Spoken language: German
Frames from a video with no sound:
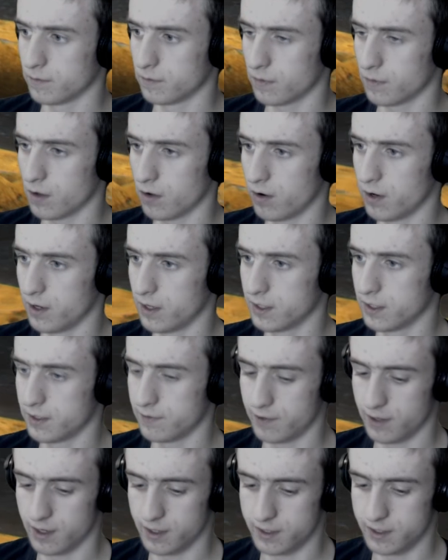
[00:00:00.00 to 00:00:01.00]
Okay, das
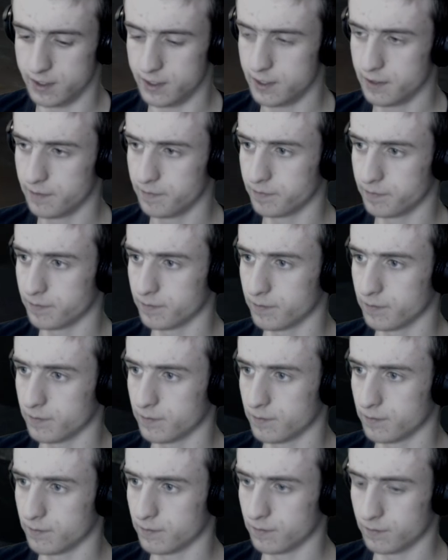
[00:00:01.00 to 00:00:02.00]
sind wieder die.
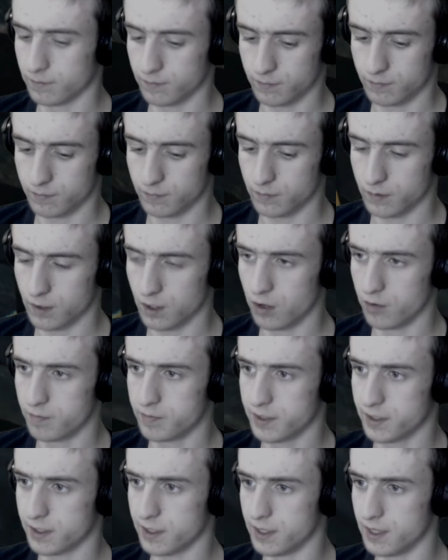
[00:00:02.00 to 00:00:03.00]

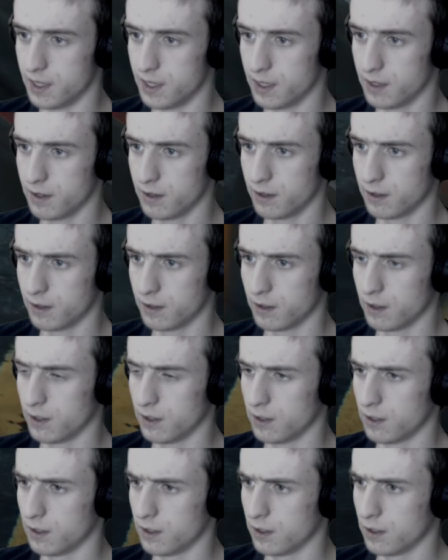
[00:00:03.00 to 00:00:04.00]
Ups, G.
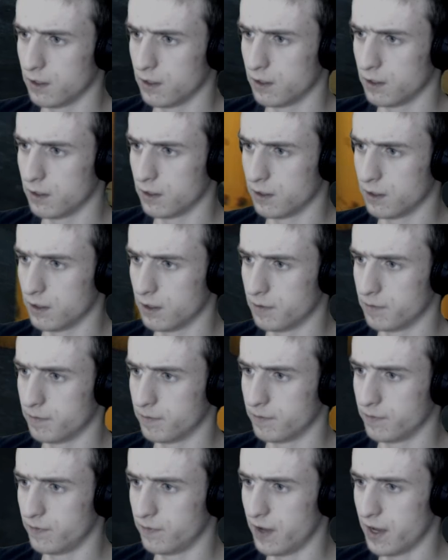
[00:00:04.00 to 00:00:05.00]

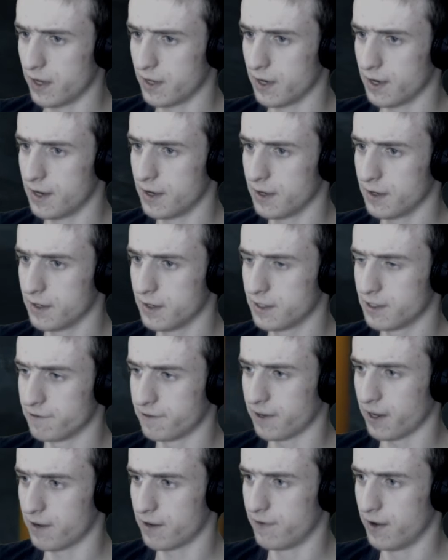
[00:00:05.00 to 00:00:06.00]
Ähm, wir hatten ja da hinten diese
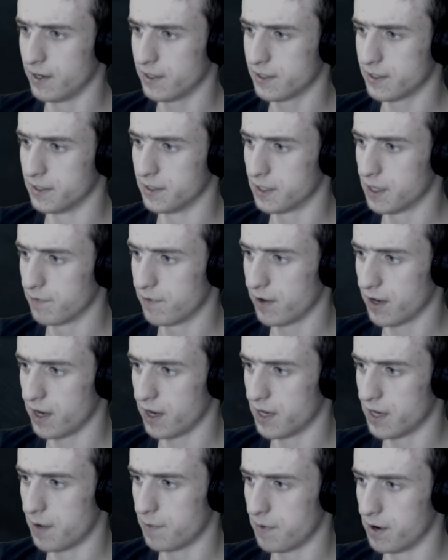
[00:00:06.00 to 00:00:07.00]
Frequenzen. Ich glaube, wir
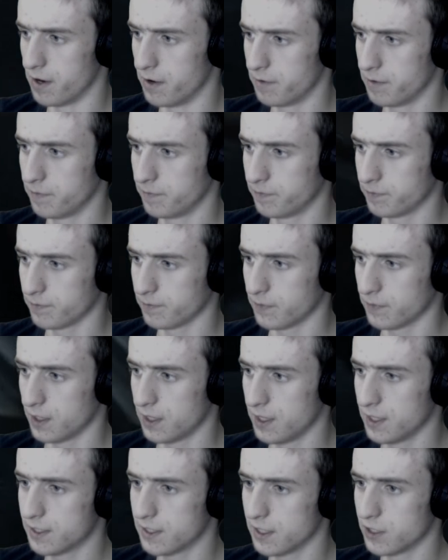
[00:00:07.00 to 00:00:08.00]
gehen da mal hin.
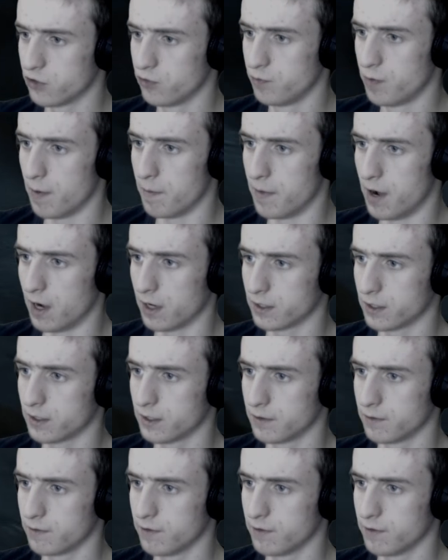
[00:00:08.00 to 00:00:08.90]
Hier ist der Supermarkt.